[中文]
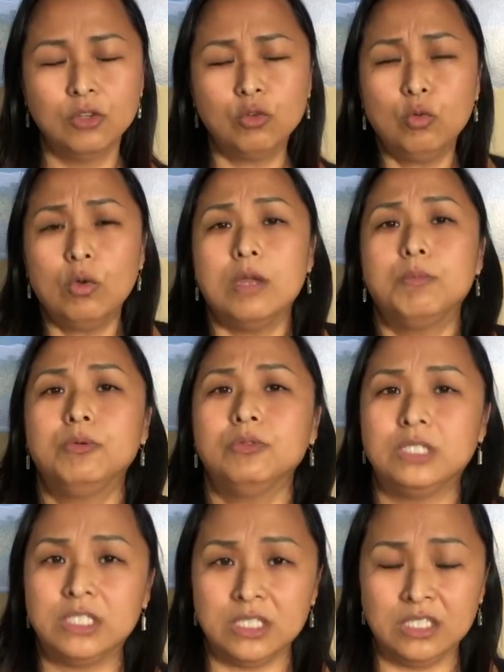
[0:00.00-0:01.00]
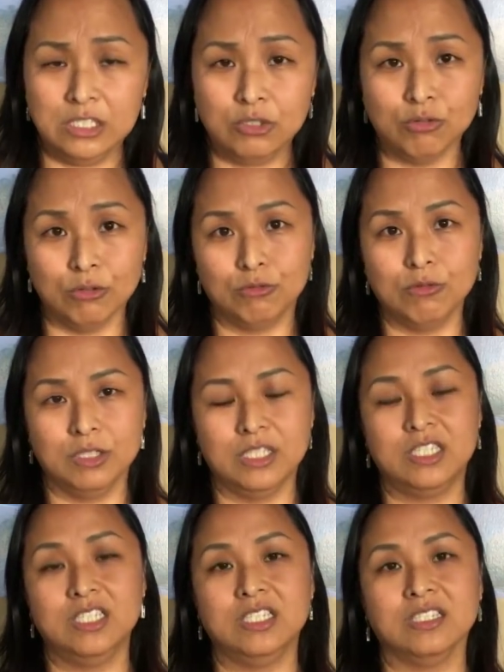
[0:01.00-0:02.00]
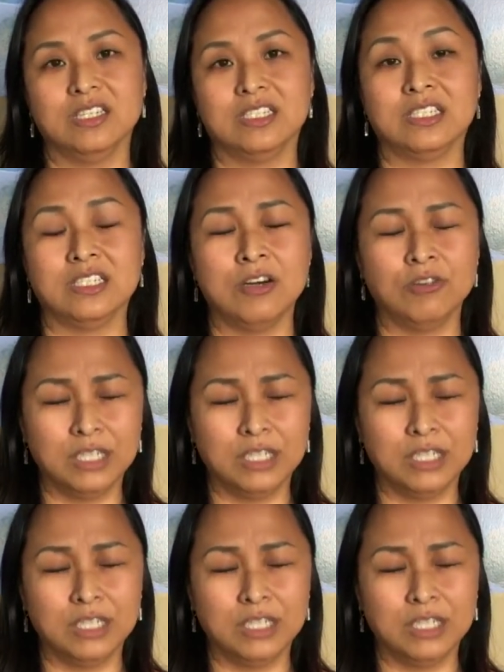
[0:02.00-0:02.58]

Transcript: 对不起你所做的事情的时候，